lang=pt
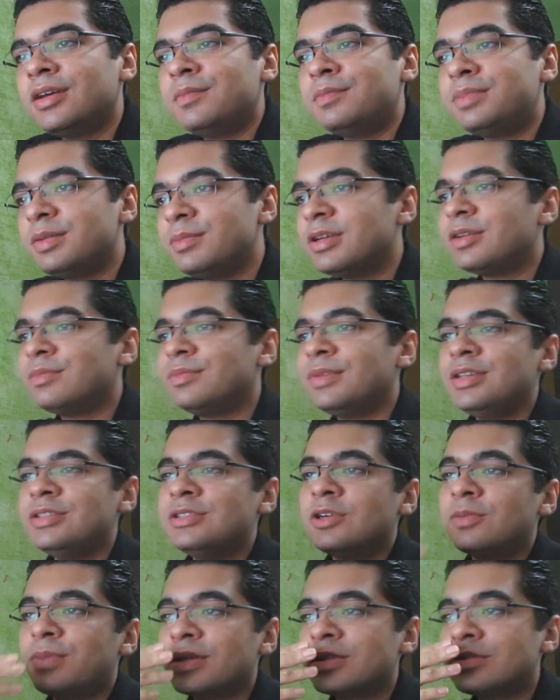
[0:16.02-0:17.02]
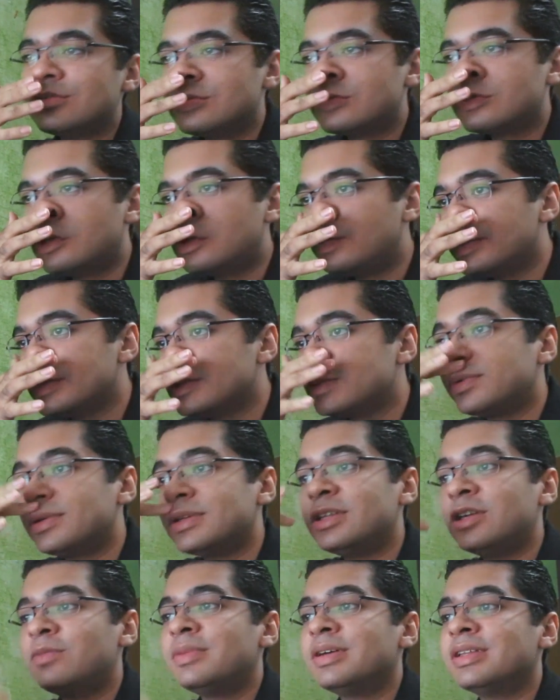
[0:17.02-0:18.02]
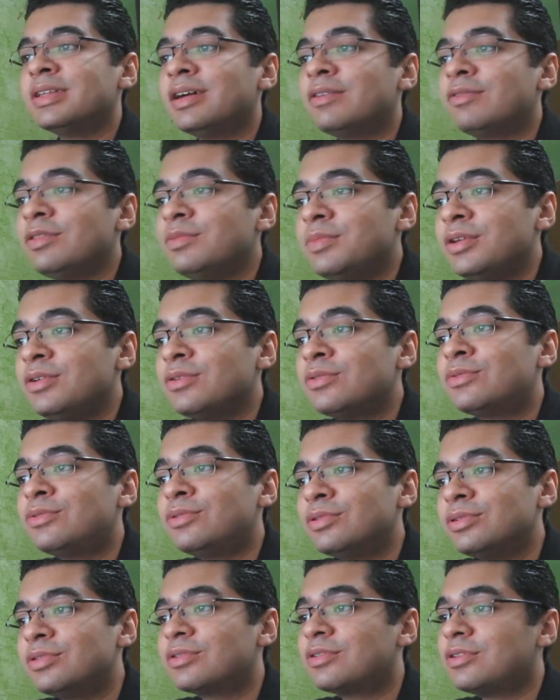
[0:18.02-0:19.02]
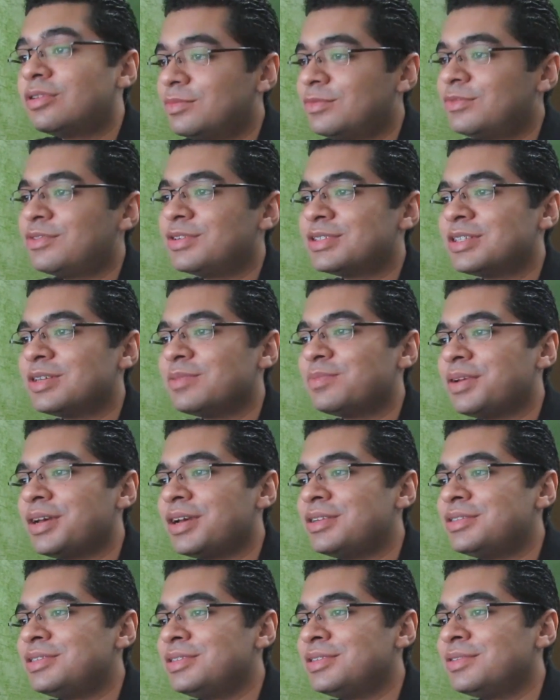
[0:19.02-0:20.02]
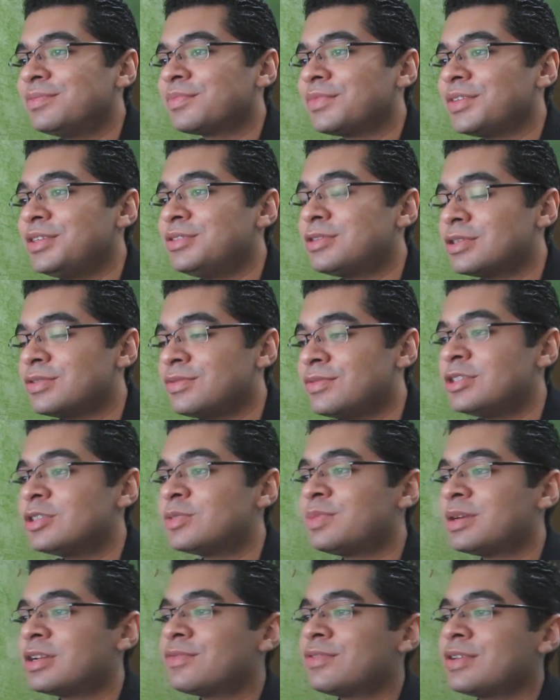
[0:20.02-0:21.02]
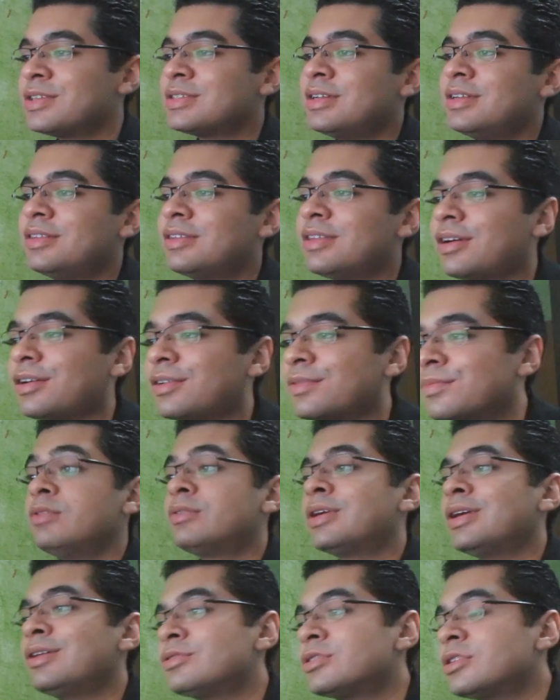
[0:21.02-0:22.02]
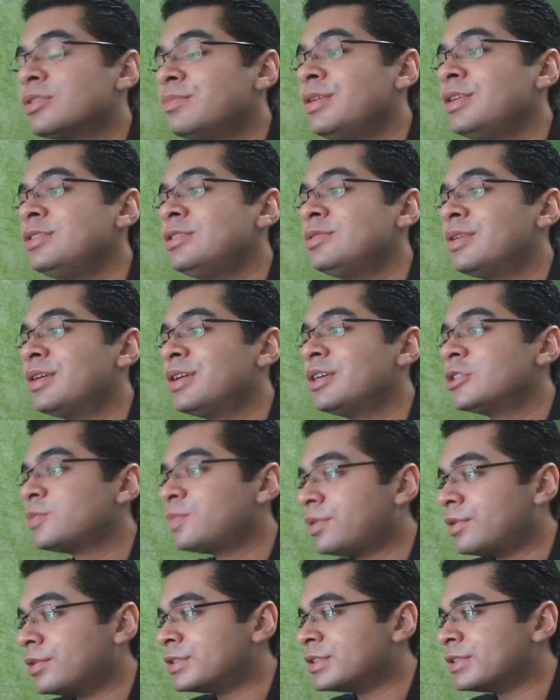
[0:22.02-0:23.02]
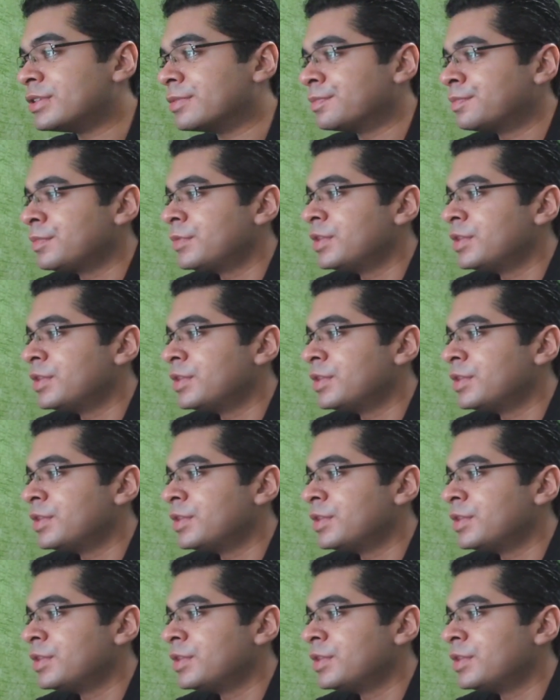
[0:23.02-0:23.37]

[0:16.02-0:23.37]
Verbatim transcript: Primeiramente, eu peço desculpas por não mandar o um e-mail curto como você pede em seus vídeos para facilitar. Eu quero somente uma resposta.